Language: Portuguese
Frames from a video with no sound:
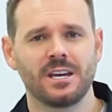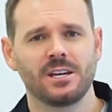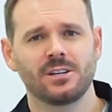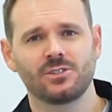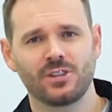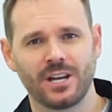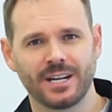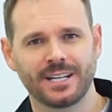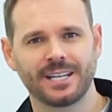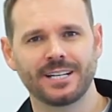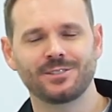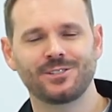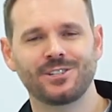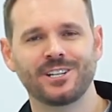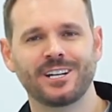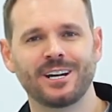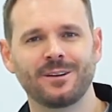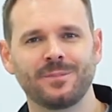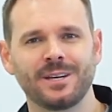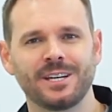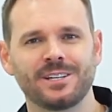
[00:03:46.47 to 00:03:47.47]
já que
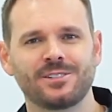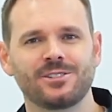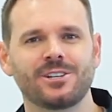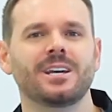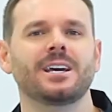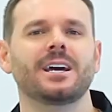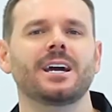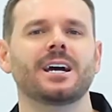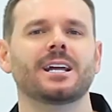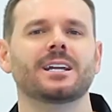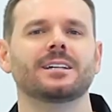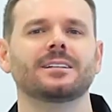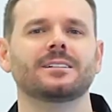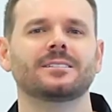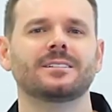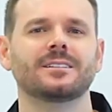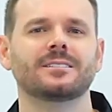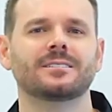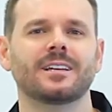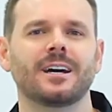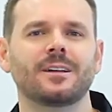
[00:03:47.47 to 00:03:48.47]
antigamente era
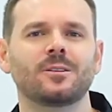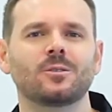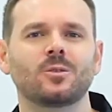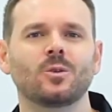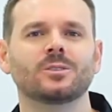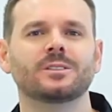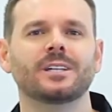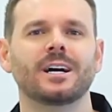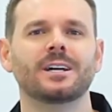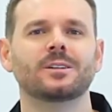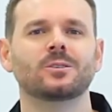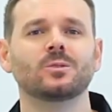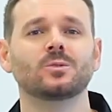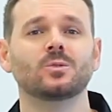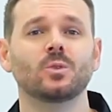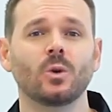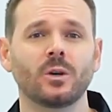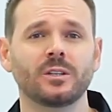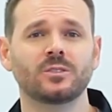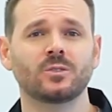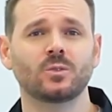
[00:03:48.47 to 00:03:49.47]
necessário contar com
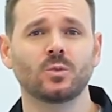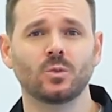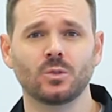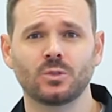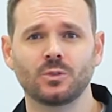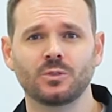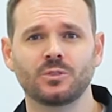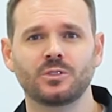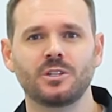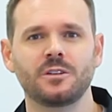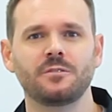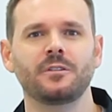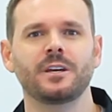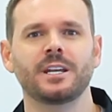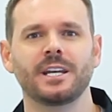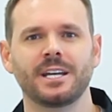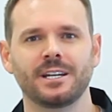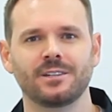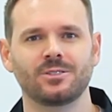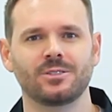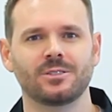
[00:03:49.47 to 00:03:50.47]
dois tuchos
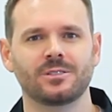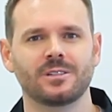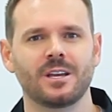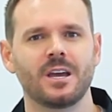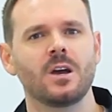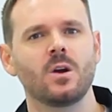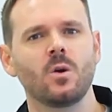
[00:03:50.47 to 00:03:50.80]
diferentes,